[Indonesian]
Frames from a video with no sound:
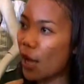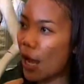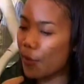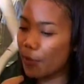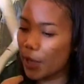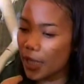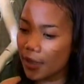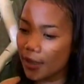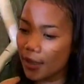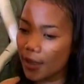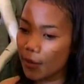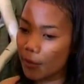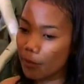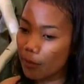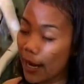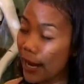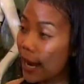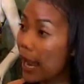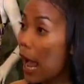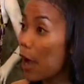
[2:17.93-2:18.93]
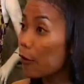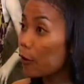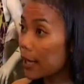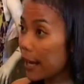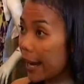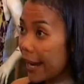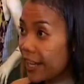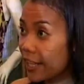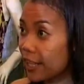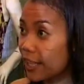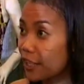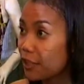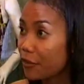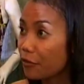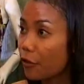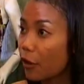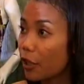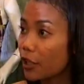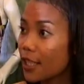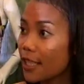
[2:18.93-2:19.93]
I mean, my our icon
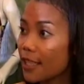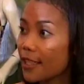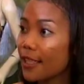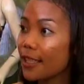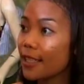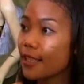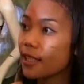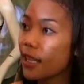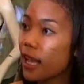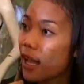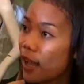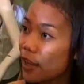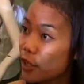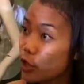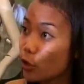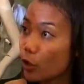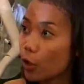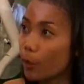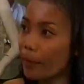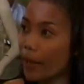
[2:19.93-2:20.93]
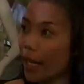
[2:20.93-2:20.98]
for this is Europe